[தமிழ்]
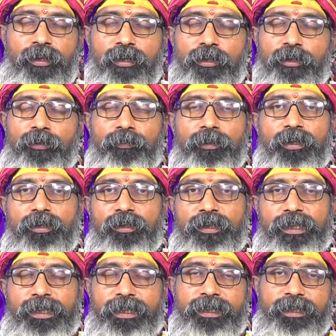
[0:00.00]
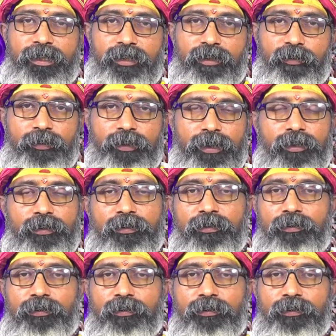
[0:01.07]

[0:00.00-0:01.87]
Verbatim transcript: அருகும்புல் கிடைக்காதவங்க